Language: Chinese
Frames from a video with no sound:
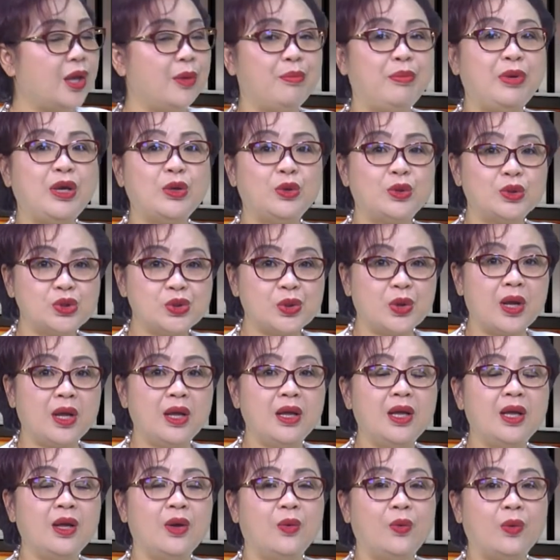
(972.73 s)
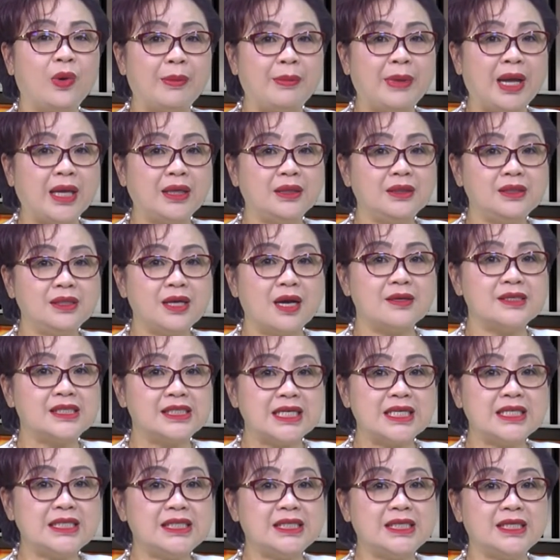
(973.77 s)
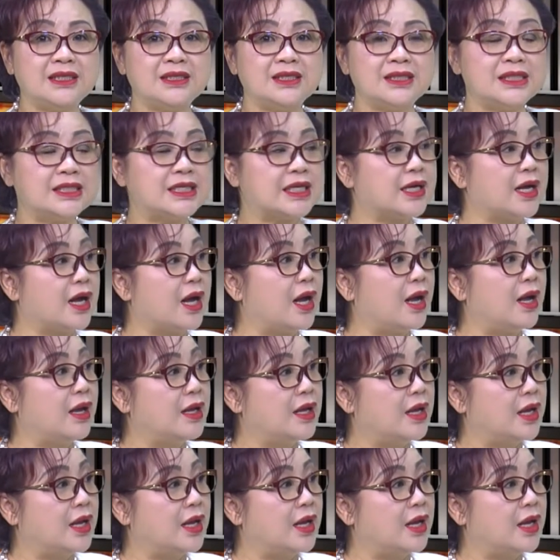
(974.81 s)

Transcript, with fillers: 比如说，我们要申请这个。